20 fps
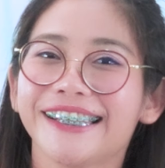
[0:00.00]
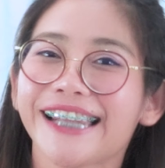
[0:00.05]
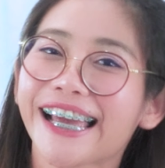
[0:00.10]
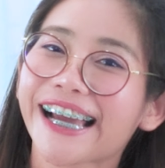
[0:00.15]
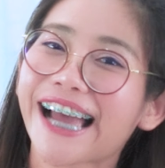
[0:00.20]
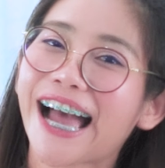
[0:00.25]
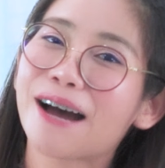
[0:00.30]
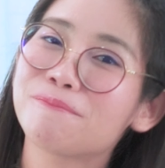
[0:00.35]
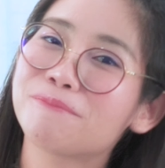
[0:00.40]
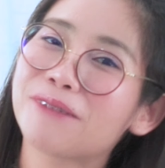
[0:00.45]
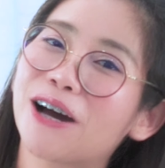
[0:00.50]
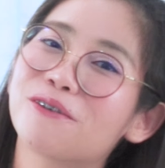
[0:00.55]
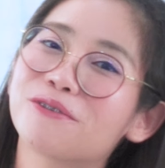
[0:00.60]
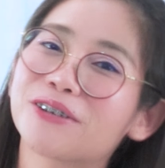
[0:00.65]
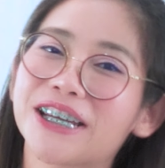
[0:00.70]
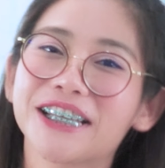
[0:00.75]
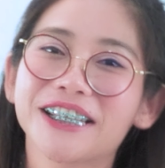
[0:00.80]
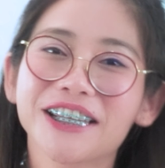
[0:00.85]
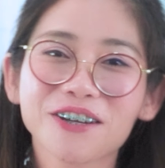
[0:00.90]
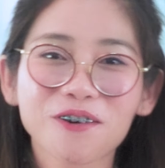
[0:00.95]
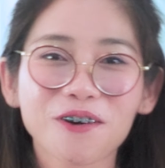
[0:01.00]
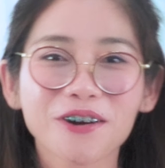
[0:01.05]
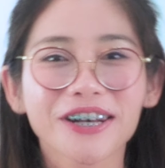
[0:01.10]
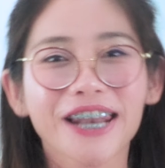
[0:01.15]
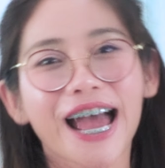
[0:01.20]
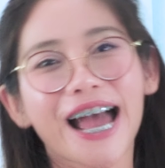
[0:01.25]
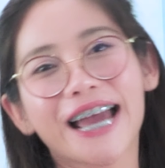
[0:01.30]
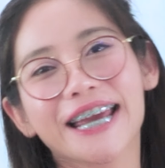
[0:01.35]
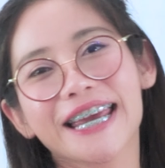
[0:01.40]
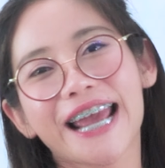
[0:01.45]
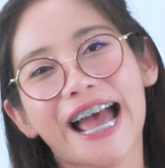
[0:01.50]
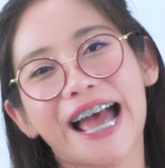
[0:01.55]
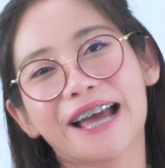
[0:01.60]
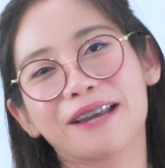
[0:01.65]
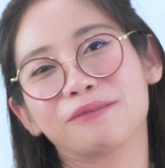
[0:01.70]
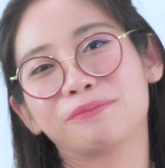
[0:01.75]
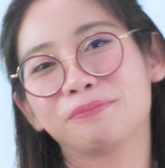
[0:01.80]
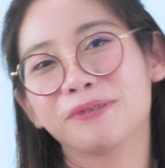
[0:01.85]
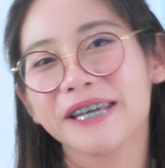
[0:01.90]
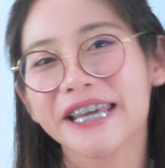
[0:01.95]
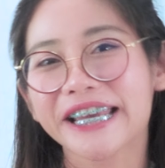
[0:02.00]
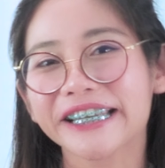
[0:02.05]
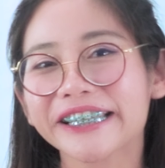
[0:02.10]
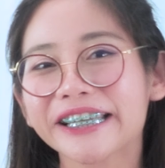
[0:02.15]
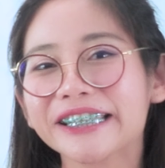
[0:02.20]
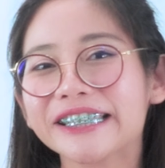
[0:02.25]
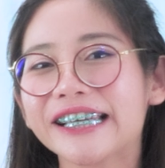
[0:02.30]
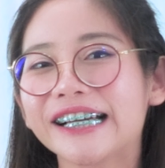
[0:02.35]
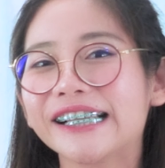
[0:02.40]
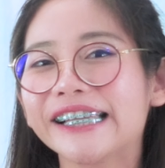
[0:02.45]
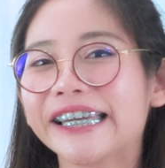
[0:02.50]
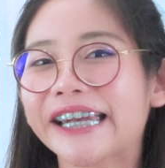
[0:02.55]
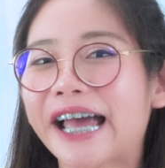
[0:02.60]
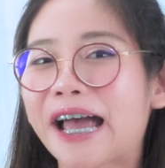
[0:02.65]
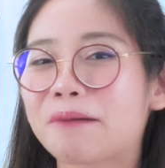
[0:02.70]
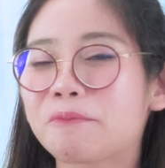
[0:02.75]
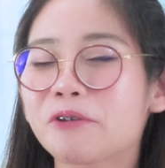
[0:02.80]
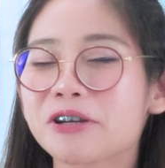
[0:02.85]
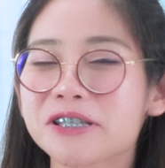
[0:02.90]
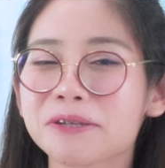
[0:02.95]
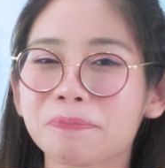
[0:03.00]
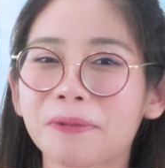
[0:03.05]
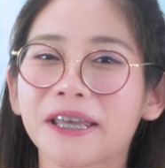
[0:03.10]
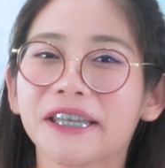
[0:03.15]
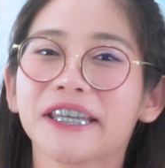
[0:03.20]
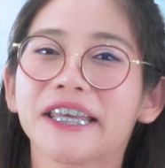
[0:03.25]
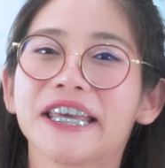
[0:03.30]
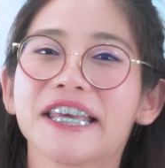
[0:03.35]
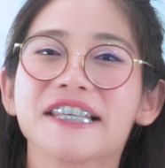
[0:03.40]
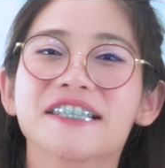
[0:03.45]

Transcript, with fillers: และคำเหล่านี้ที่คนไทยอ่านเพี้ยนกันเยอะเลยนะคะว่าจะเป็น